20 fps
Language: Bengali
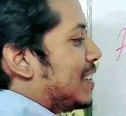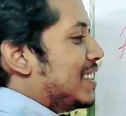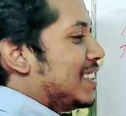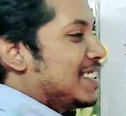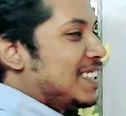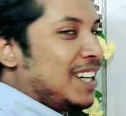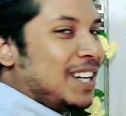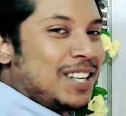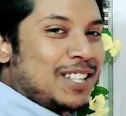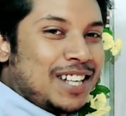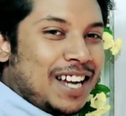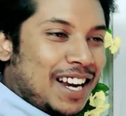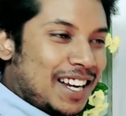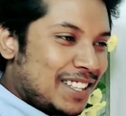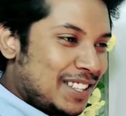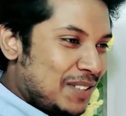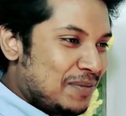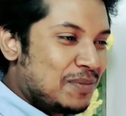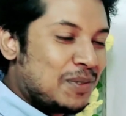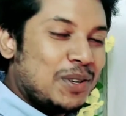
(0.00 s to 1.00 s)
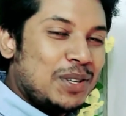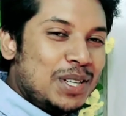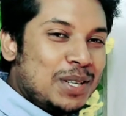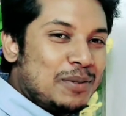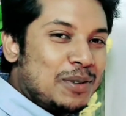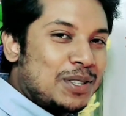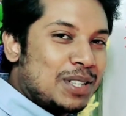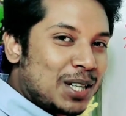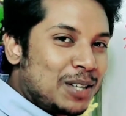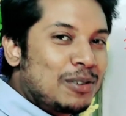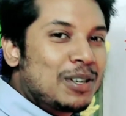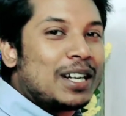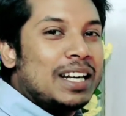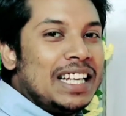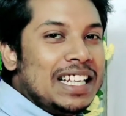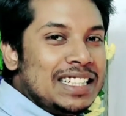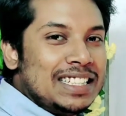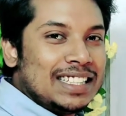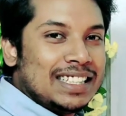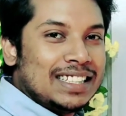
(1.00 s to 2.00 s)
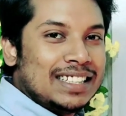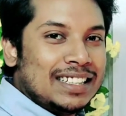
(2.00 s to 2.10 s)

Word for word: যারা সারাদিন বই নিয়ে বসতে করে লেজি